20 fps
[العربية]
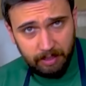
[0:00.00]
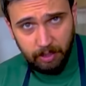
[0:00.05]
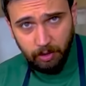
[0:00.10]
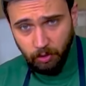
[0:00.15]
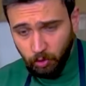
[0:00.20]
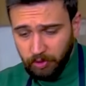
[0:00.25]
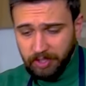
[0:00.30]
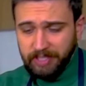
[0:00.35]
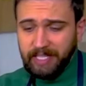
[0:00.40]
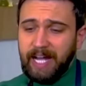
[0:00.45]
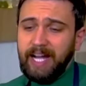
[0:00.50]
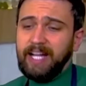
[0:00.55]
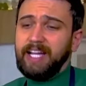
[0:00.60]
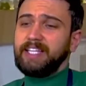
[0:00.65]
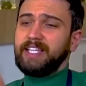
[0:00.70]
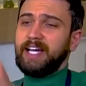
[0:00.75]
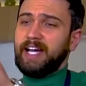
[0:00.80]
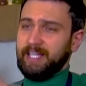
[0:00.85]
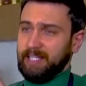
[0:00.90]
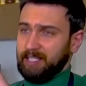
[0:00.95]
وندعك
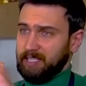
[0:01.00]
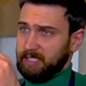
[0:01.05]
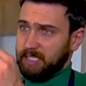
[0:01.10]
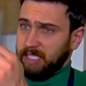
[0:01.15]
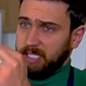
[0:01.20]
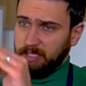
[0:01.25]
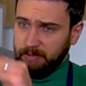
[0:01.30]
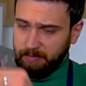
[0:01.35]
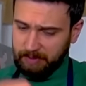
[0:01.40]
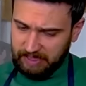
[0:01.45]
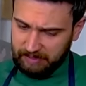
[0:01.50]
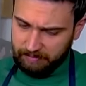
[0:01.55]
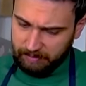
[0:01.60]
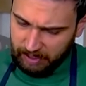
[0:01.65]
دعك بسم